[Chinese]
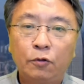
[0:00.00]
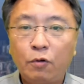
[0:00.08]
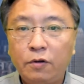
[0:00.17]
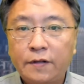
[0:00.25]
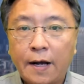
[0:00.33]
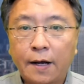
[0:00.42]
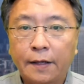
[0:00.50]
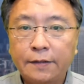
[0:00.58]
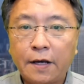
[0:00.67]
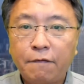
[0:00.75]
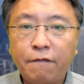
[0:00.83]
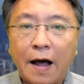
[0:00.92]
对于香港那
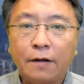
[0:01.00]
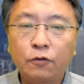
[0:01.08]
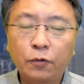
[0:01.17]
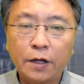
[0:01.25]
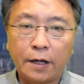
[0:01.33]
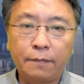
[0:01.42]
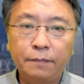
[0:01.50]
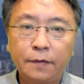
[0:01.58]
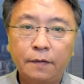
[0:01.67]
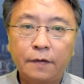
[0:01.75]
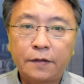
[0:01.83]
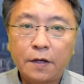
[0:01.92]
些反中的人，
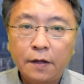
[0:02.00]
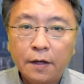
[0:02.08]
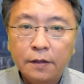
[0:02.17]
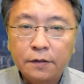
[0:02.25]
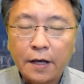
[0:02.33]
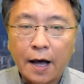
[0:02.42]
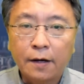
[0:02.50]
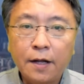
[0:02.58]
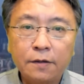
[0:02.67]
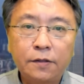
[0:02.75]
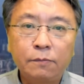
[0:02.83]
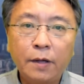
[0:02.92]
那些强
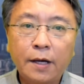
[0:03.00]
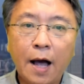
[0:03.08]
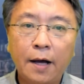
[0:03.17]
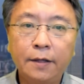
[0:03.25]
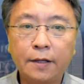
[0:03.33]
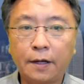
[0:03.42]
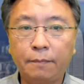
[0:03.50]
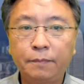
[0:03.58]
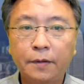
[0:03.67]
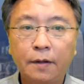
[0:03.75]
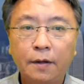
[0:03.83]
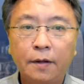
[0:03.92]
烈示威抗议的人，
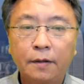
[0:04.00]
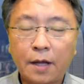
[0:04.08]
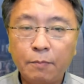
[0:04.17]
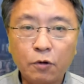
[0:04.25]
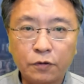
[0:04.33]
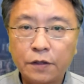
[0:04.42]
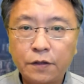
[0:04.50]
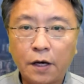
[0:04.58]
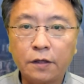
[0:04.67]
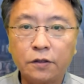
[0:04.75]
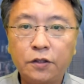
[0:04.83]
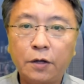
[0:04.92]
他们有些是
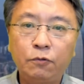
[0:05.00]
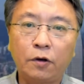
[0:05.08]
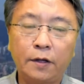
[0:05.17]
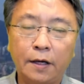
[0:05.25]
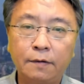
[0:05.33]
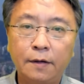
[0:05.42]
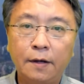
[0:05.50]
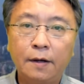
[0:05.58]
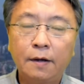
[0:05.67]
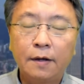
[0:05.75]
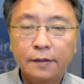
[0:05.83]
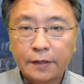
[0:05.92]
很坚决的。
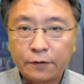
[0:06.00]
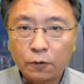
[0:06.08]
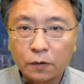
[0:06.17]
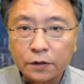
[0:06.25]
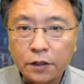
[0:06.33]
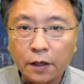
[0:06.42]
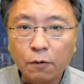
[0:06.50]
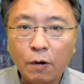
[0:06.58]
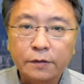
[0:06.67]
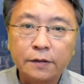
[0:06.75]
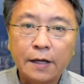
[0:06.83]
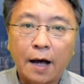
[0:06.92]
在这种情
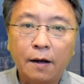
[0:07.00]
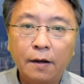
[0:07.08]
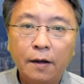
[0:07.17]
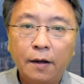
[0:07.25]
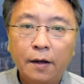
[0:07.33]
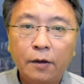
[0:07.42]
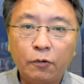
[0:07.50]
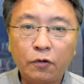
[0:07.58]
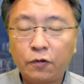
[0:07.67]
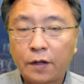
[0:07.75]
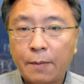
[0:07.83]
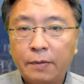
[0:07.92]
况之下，也
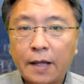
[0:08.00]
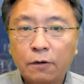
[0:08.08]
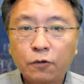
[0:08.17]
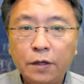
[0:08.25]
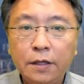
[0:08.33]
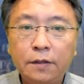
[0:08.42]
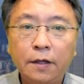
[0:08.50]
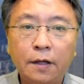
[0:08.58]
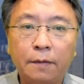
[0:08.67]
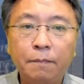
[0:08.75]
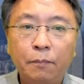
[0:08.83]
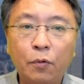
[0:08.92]
许他们当中一些
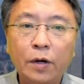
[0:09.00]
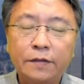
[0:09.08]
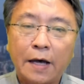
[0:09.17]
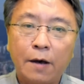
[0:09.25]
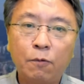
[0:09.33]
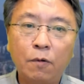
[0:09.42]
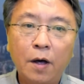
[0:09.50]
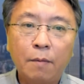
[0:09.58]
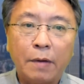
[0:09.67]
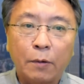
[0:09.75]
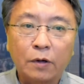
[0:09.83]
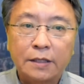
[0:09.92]
人不会在乎
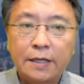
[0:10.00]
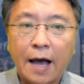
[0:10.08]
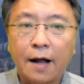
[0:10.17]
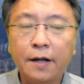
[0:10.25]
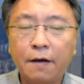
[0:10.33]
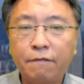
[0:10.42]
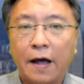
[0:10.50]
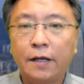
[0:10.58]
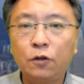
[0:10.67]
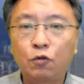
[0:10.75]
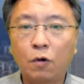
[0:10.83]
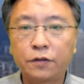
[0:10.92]
美国的强烈反
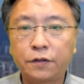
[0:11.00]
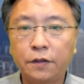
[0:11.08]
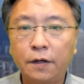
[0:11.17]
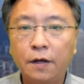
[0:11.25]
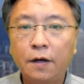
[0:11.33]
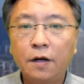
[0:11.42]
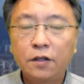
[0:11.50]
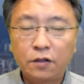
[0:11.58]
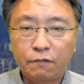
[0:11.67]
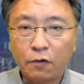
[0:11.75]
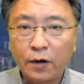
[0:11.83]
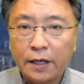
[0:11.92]
应措施
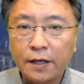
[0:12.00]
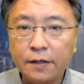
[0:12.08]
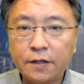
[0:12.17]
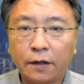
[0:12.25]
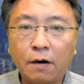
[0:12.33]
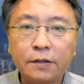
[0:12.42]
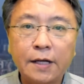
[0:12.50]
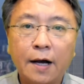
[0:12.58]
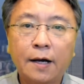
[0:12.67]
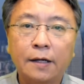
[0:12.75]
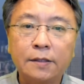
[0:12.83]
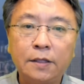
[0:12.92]
是否会影响到
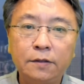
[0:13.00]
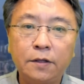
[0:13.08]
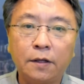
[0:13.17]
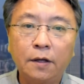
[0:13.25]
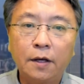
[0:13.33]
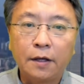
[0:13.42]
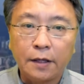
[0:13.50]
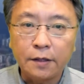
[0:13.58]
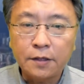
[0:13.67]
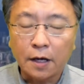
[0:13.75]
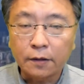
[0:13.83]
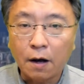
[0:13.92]
香港的经济，
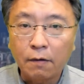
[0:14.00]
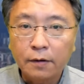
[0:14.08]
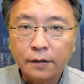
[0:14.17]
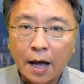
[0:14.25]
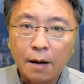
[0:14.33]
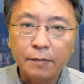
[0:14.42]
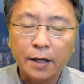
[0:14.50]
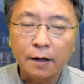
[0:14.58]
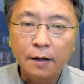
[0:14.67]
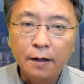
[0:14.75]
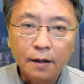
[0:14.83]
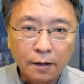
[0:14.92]
影响到他们
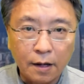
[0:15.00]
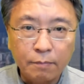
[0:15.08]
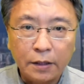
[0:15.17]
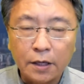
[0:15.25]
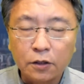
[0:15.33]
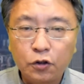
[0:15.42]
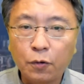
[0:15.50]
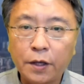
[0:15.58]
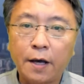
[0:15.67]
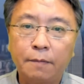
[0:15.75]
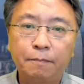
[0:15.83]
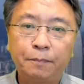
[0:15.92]
的人民的就
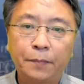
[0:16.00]
业。